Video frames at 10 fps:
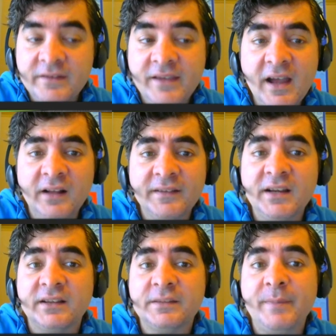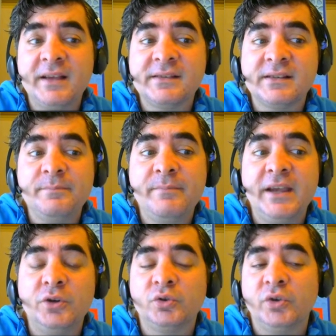G6'yı artık beyazların
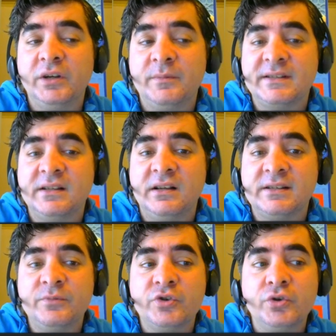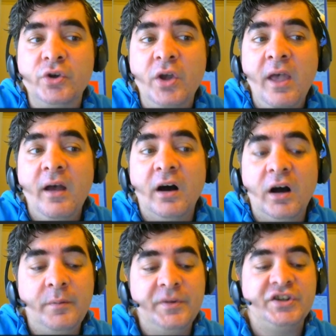B4 oynaması lazım. Çünkü
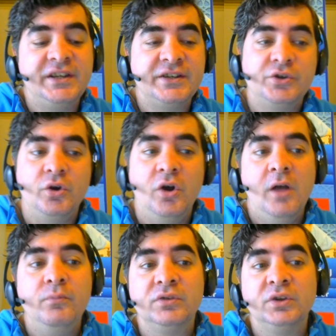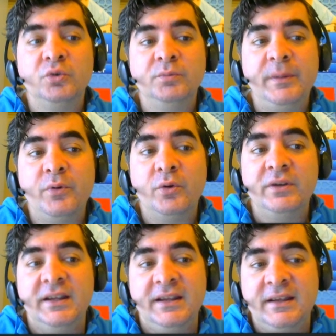A5'i kesiyor. Burada duble
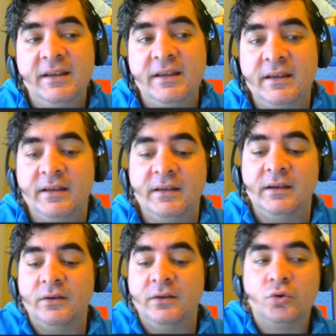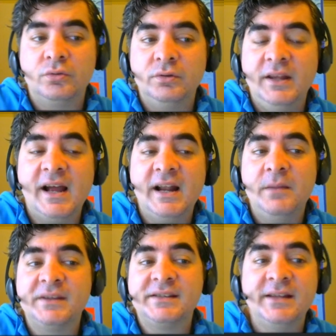piyonun e,
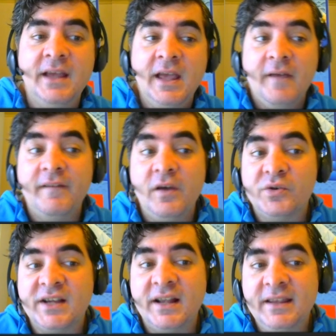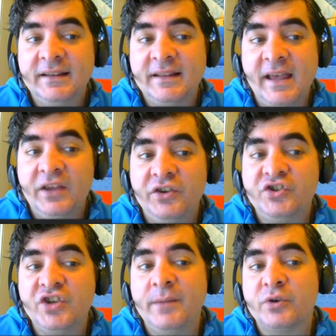ilerlemesine ve özellikle
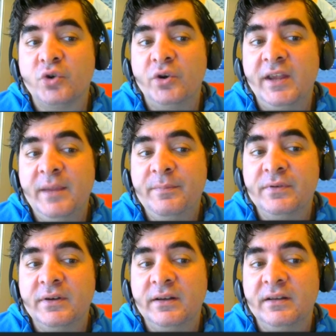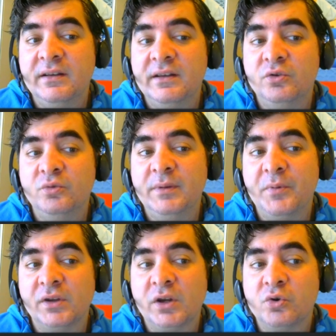C5 oynayıp e, duble
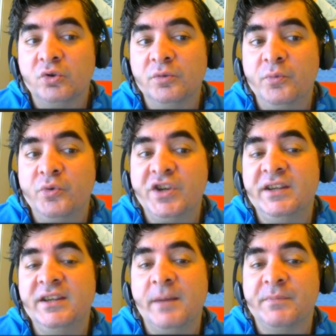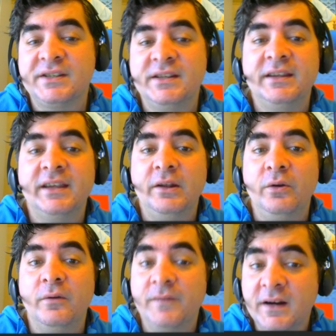piyondan kurtulup 3'e 2 yapmasını
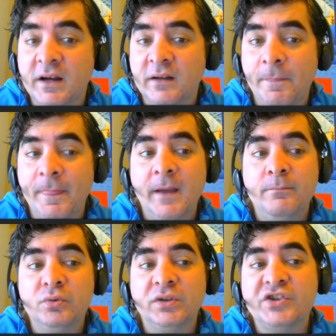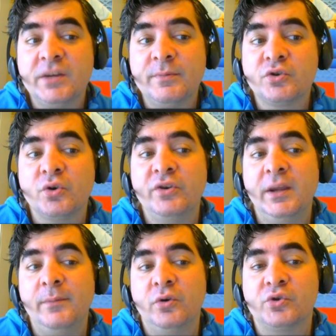engelliyor. Fakat burada C5
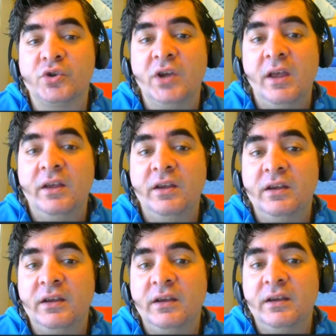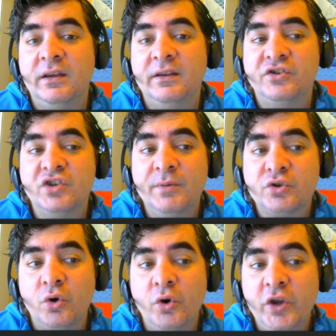oynayamıyoruz e, ee,
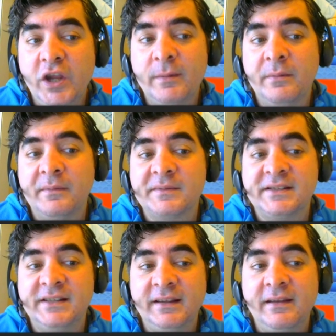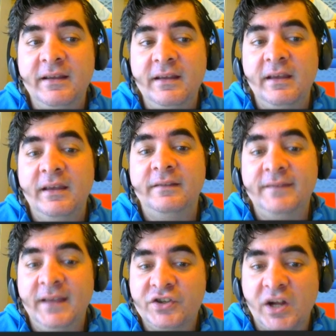C5 oynayamamamızın nedeni
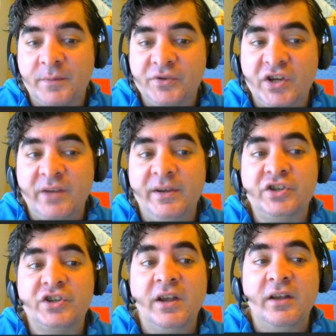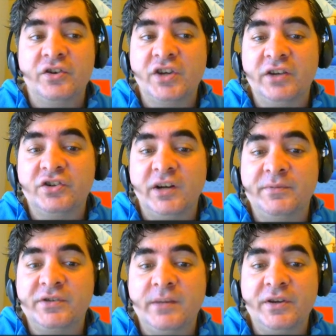D çarpı C5, Şah
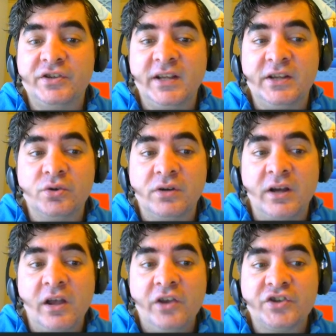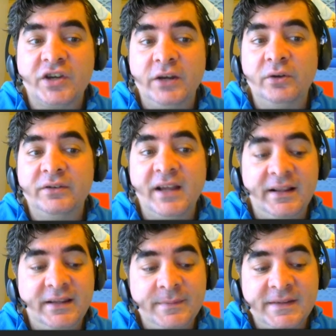çarpı C5'ten sonra Şah E4
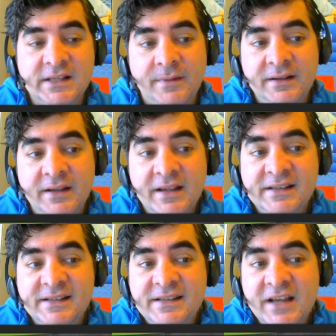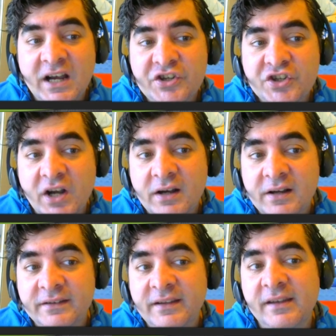geldiğimiz zaman siyah Şah
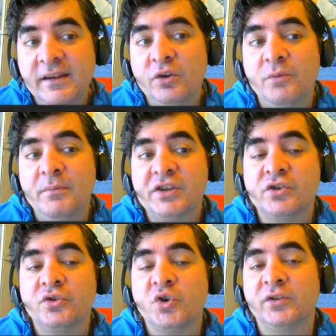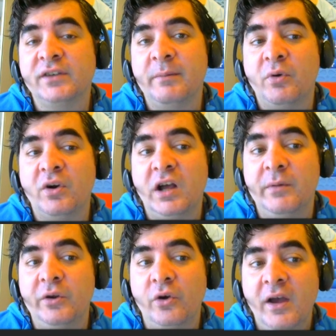geriye dönmek için çok tempo
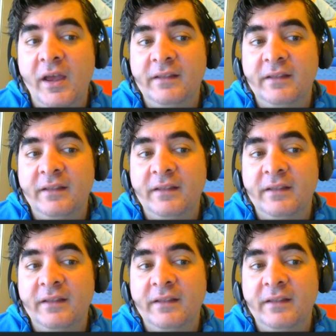kaybediyor.